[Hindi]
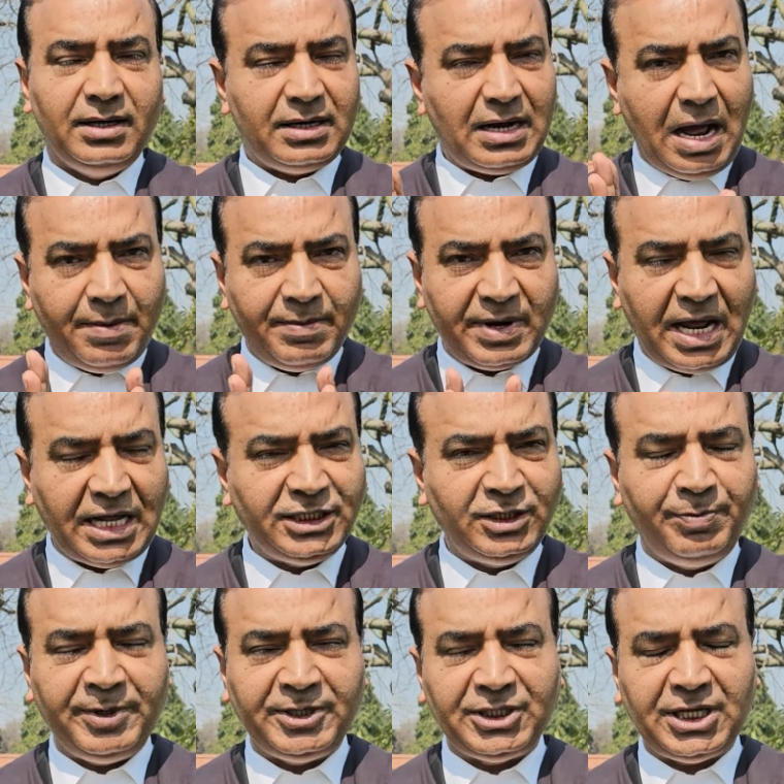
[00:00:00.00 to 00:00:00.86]
राम
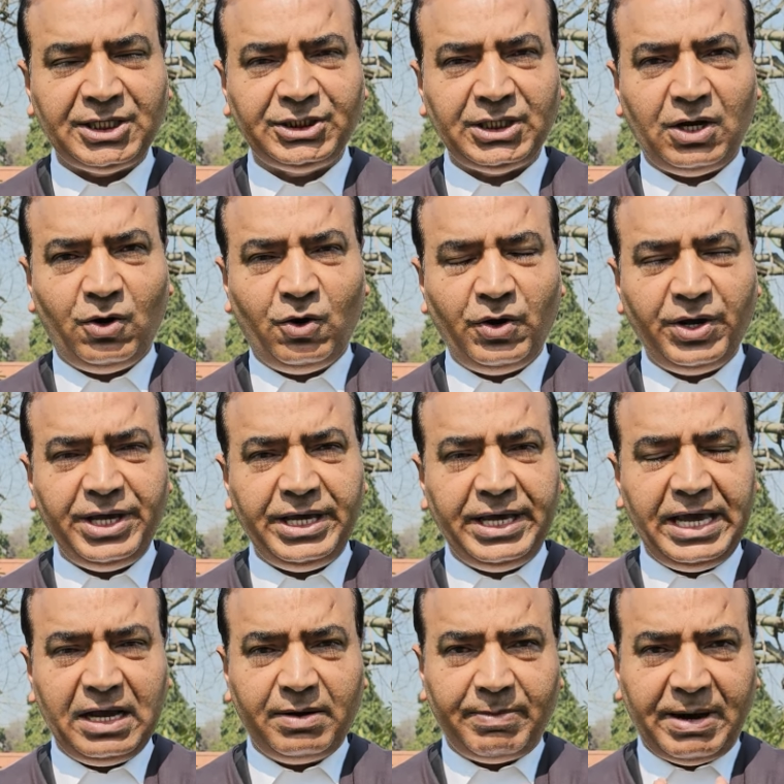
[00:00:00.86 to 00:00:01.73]
राज्य पे चर्चा होगी
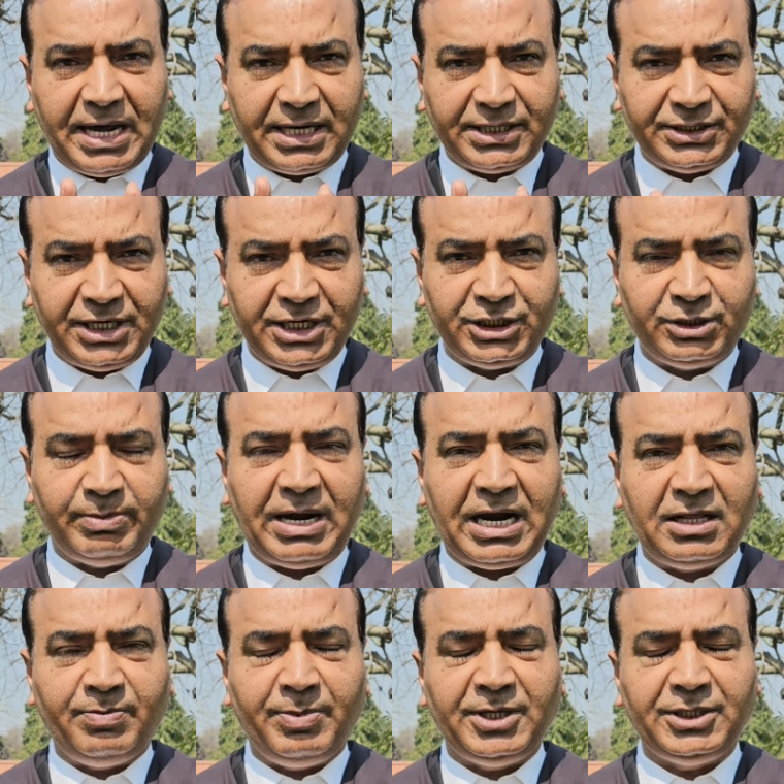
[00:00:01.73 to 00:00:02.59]
एक भारत श्रेष्ठ
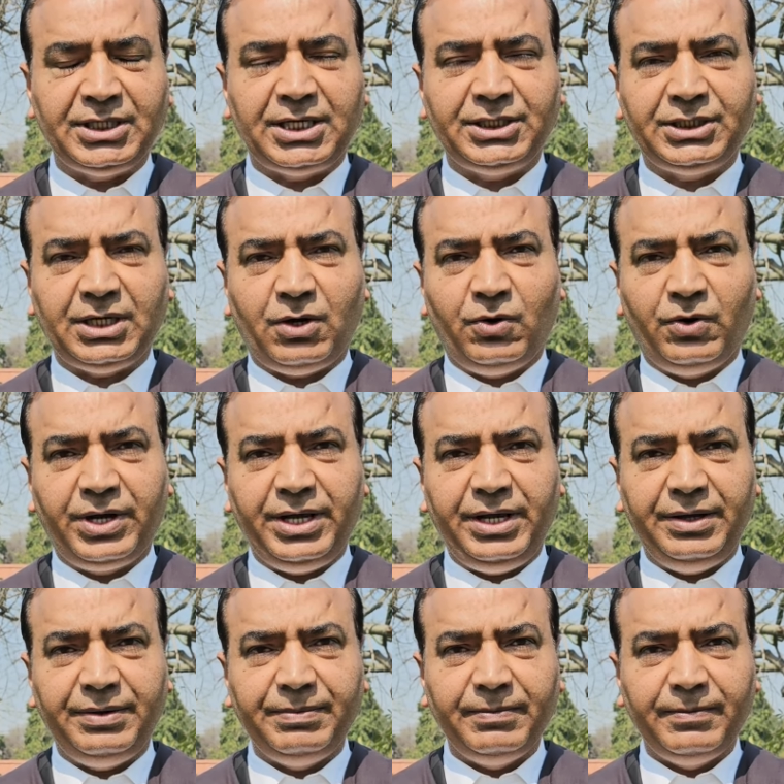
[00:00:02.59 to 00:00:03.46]
भारत पे चर्चा होगी